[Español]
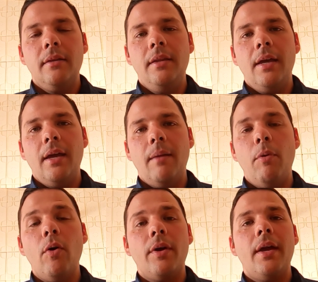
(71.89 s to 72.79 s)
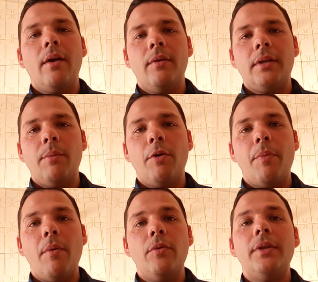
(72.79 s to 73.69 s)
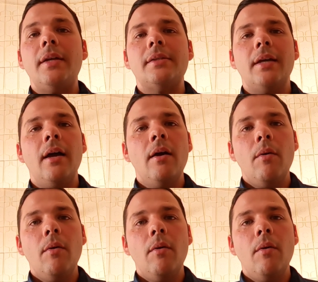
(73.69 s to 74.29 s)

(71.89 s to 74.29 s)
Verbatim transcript: de bloquear nuestra propia abundancia?